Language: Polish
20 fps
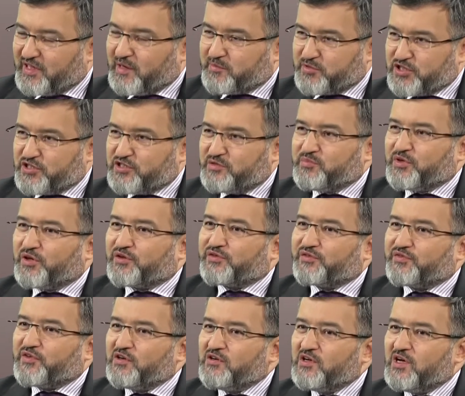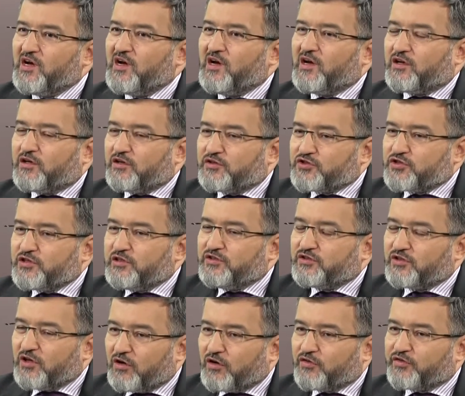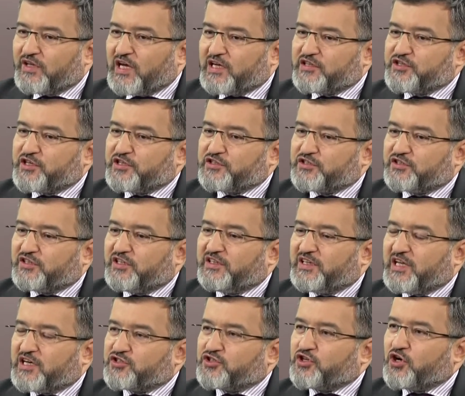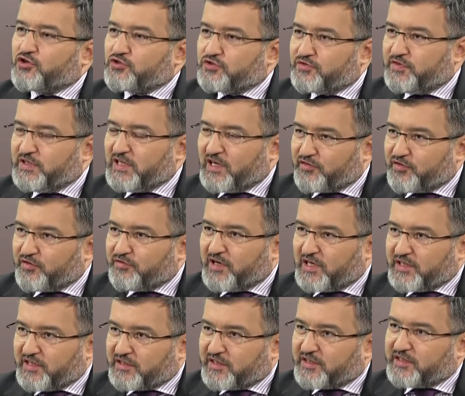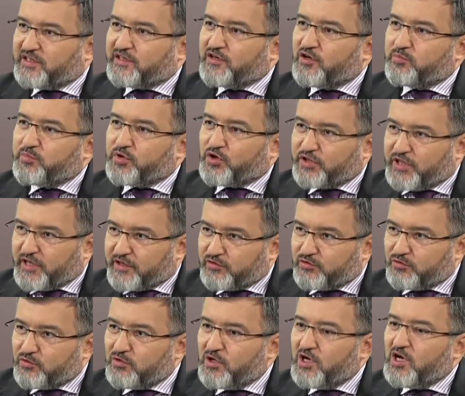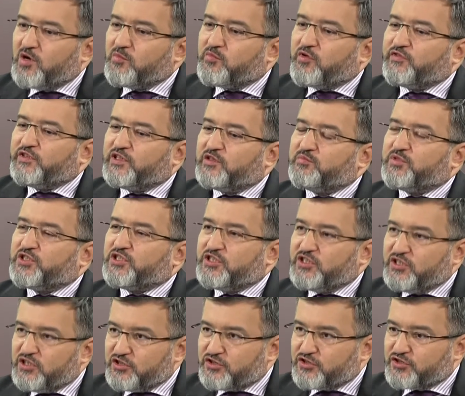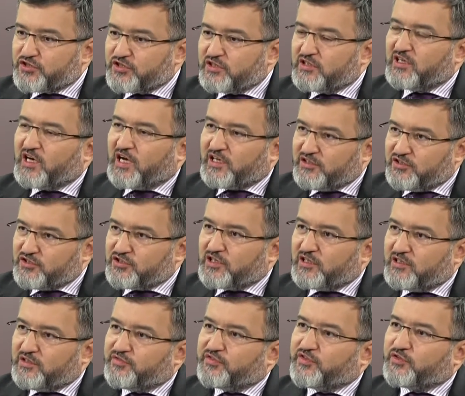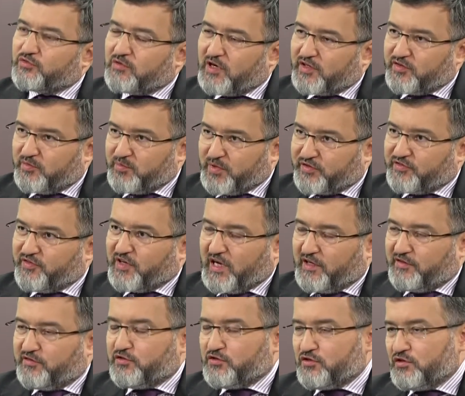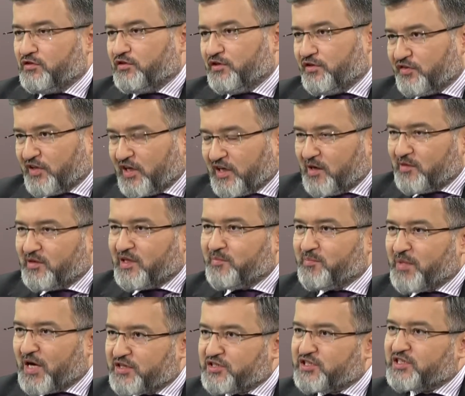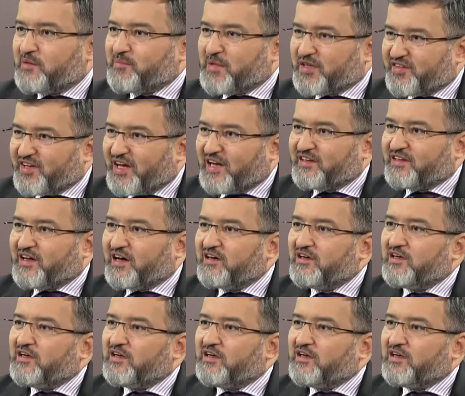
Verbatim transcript: na przedsiębiorstwo, czyli to oznacza, że ten nasz koszt finansowania takiego projektu powinien być niższy aniżeli w sytuacji bez gwarancji. Czyli to jest taka taka najbardziej namacalna